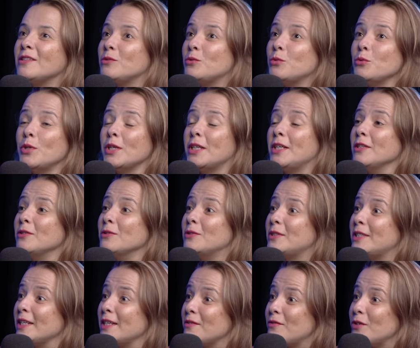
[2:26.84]
tudo aquilo
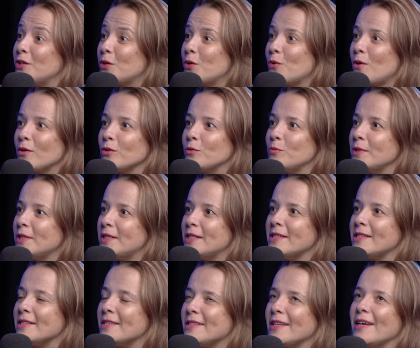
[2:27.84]
que tem a ver com a
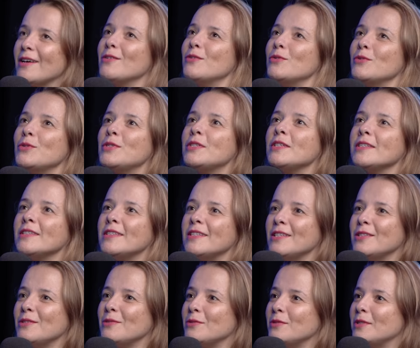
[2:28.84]
automatização, no
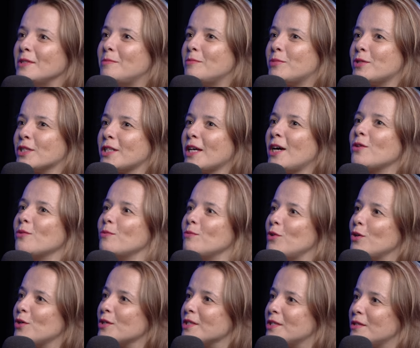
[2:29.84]
sentido de prestar um
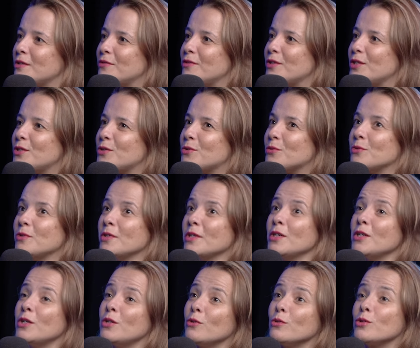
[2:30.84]
melhor serviço,
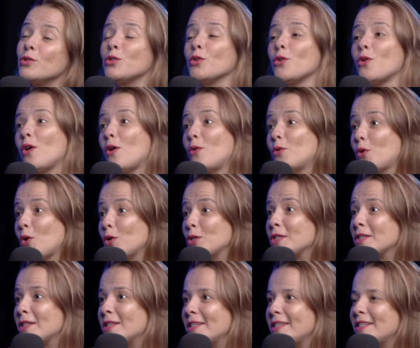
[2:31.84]
não só ao
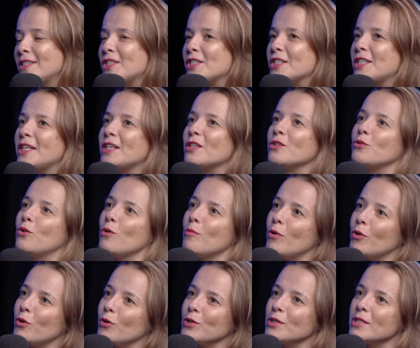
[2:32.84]
nosso cliente externo,
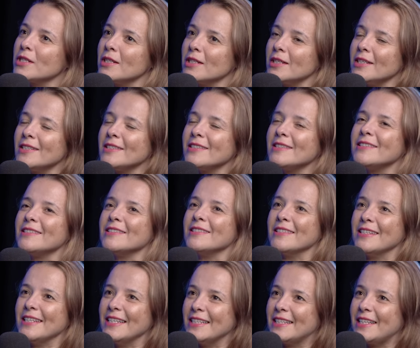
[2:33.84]
como ao nosso
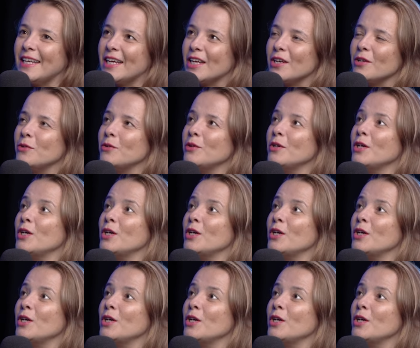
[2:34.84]
cliente interno.